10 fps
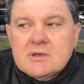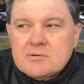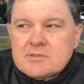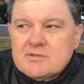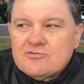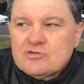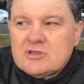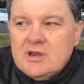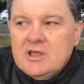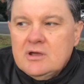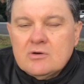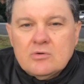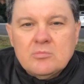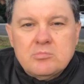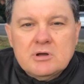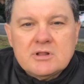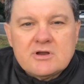Просто внутри он был